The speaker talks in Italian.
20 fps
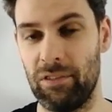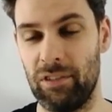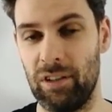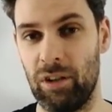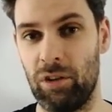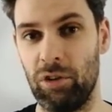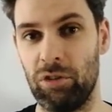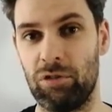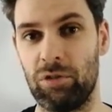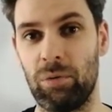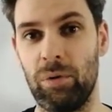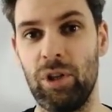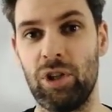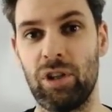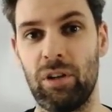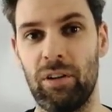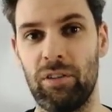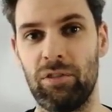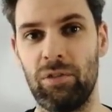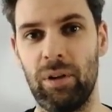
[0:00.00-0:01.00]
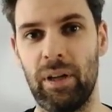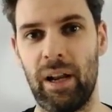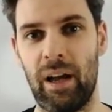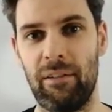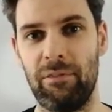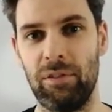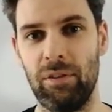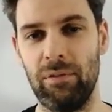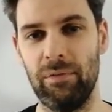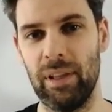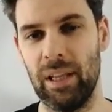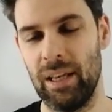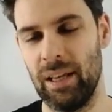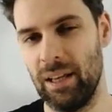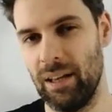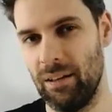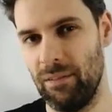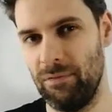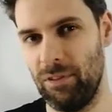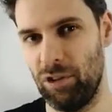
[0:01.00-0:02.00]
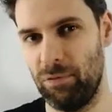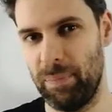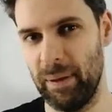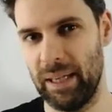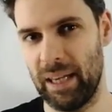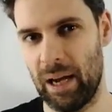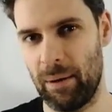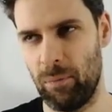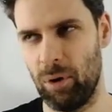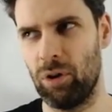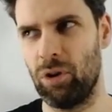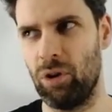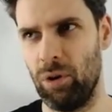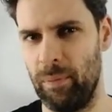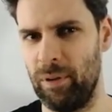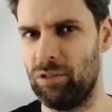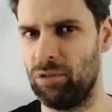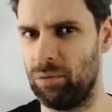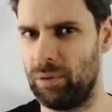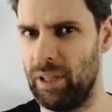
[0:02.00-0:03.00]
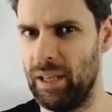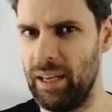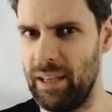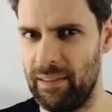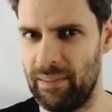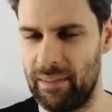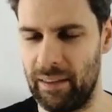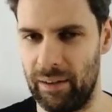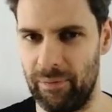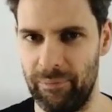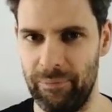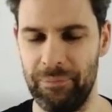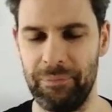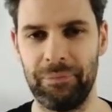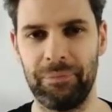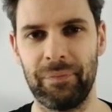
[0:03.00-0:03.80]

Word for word: si costruisce questo grafo, vi spieghiamo come si utilizza.